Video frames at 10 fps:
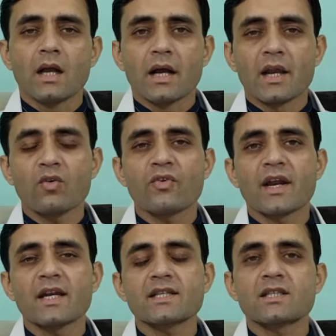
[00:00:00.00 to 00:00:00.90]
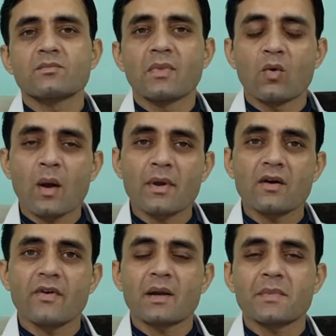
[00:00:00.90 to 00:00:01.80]
हेलो फ्रेंड्स मैं हूं आपका
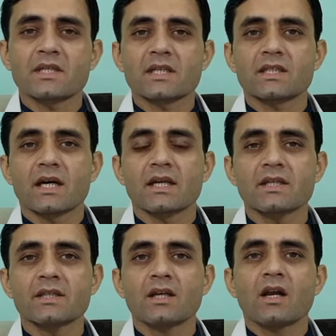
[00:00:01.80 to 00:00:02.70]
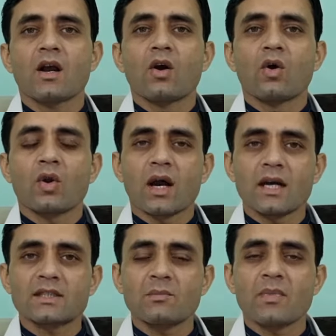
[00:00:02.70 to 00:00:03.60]
फार्मासिस्ट दानिश और
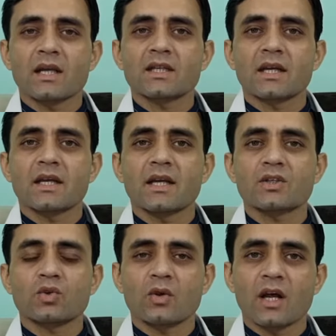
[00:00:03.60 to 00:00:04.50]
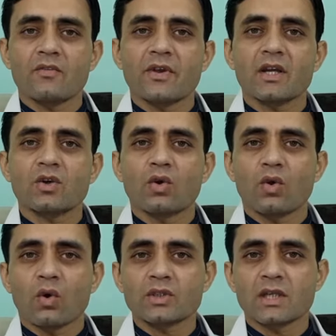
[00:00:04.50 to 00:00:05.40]
आज हम बात करेंगे सुक्रालफेट और
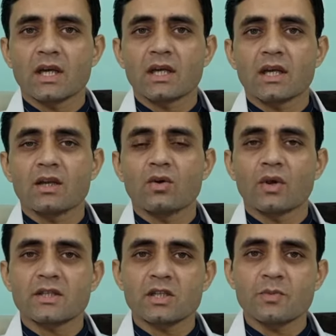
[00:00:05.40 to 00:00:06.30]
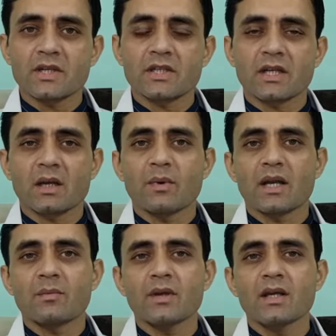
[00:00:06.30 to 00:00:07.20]
ऑक्सीटाकेन ओरल सस्पेंशन के
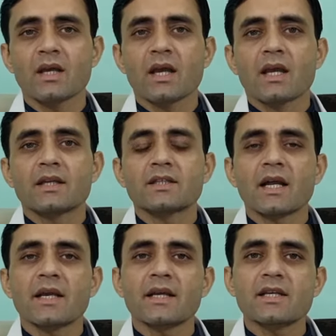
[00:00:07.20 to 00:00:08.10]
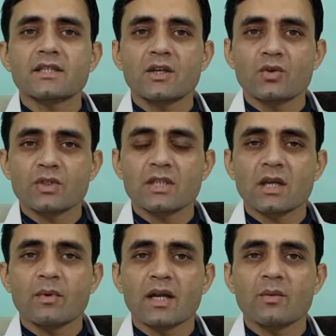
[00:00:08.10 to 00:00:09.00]
बारे में जानेंगे इसके यूजेस के
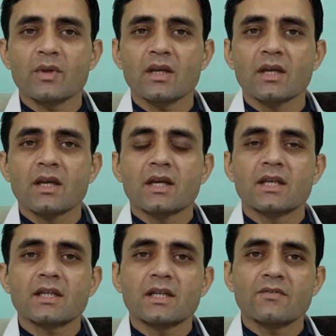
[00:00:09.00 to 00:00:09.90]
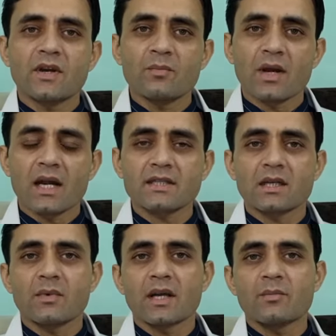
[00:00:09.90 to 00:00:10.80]
बारे में इसके डिफरेंट ब्रांड्स के
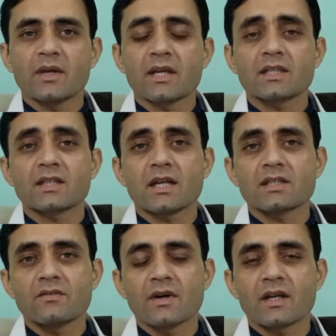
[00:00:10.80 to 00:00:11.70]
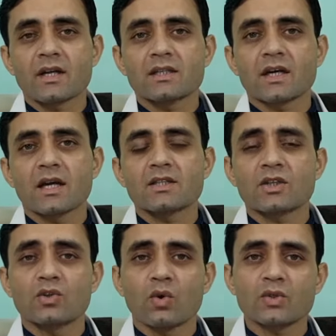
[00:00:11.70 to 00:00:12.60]
बारे में किस तरह से वर्क करता है
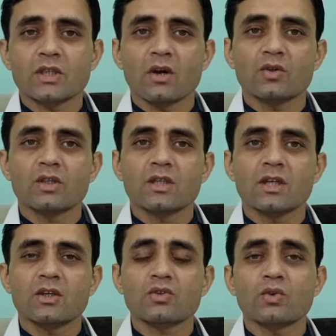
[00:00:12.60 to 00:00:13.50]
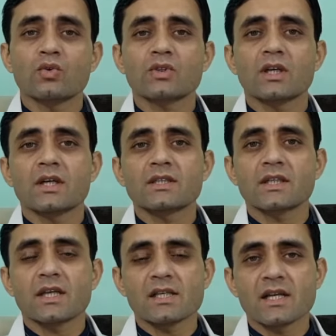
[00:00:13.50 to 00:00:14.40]
इसकी डोज क्या होती है इसको यूज़ करने से
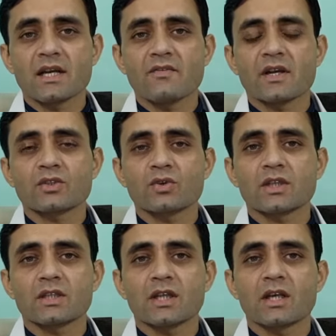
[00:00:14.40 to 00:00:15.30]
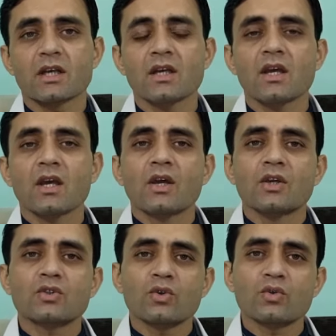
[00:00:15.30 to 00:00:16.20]
क्या साइड इफ़ेक्ट्स हो सकते हैं
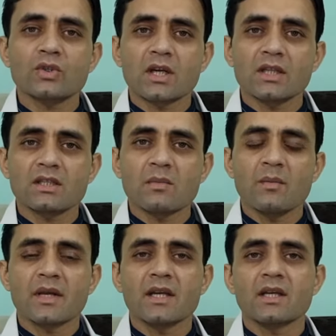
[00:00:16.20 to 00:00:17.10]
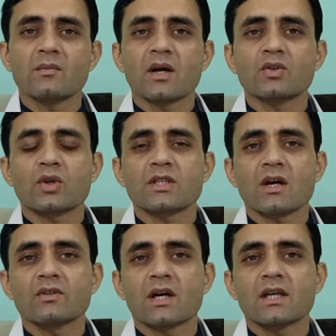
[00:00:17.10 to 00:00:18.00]
इसको यूज़ करते समय हमें किन किन बातों की
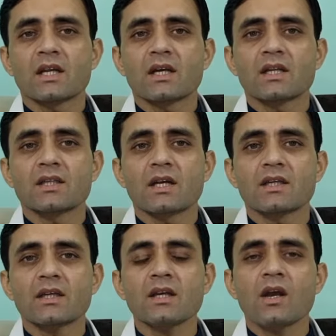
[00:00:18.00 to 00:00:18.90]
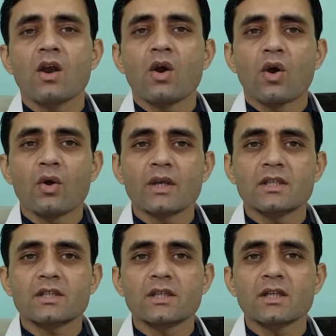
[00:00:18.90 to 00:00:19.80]
सावधानियाँ रखनी चाहिए और
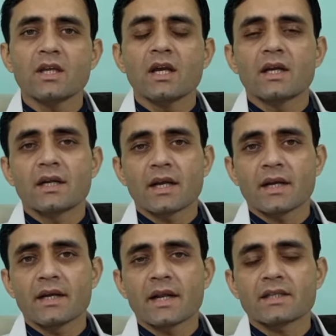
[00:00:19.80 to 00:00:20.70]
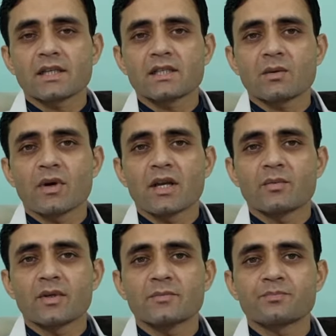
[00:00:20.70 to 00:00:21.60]
इसकी ड्रग इंट्रैक्शंस के बारे
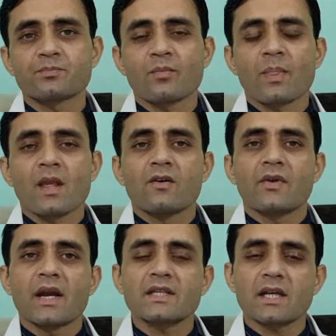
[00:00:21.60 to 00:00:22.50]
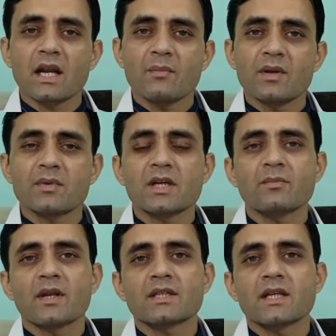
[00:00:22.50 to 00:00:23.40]
में फ्रेंड्स अगर आपने अभी तक
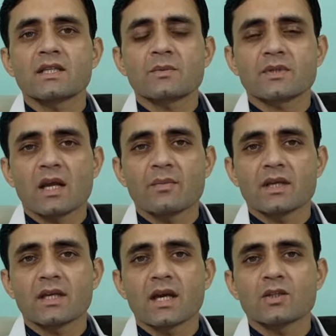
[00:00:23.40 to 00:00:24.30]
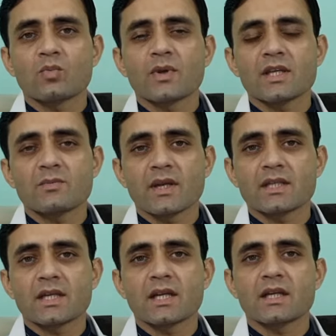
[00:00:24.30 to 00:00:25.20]
मेरा चैनल सब्सक्राइब नहीं किया है तो प्लीज़ मेरे
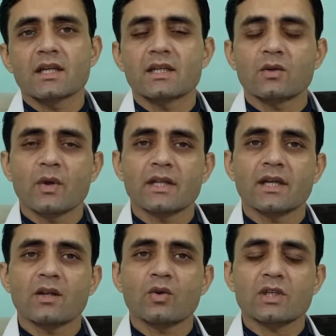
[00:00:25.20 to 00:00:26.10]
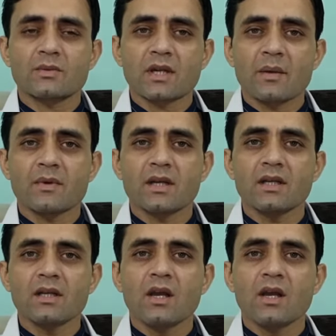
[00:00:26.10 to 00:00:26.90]
चैनल क्रिएटिव हेल्थ केयर को सब्सक्राइब करें